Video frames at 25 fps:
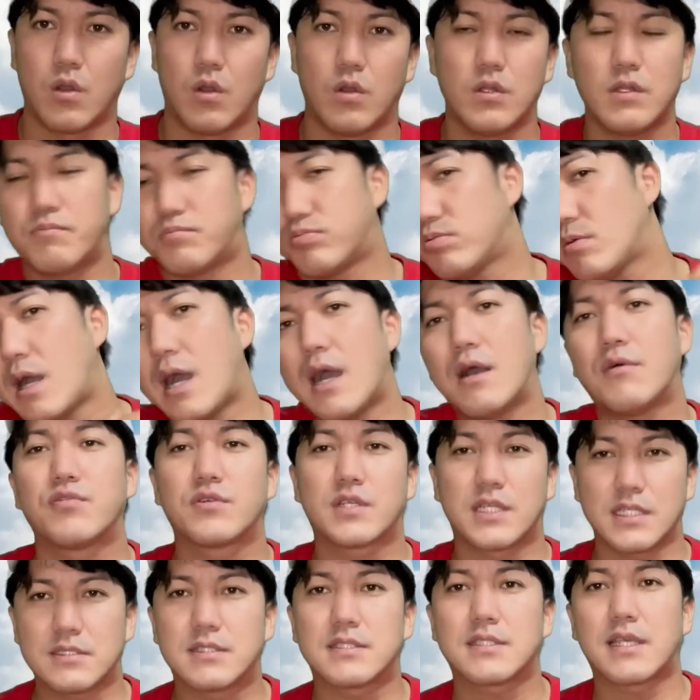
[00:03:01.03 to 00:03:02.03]
ほんで、ブワー
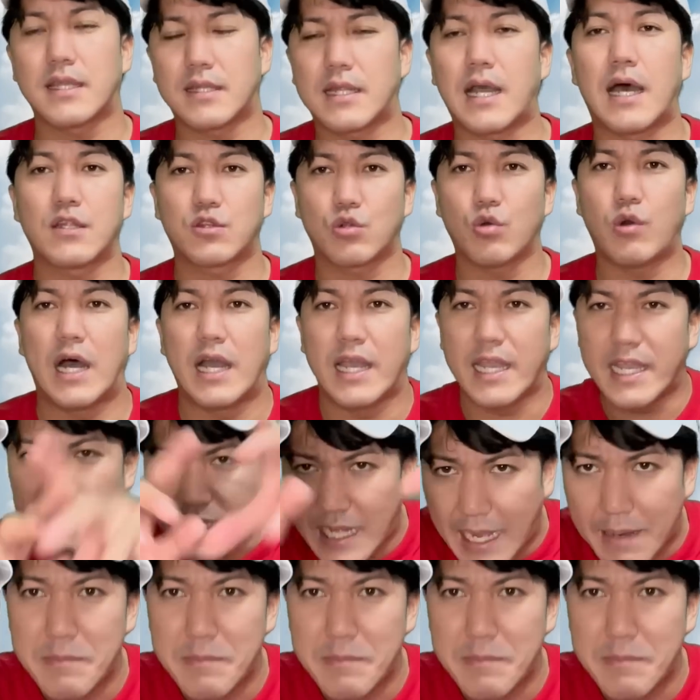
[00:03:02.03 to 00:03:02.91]
吹き付けた後はエナ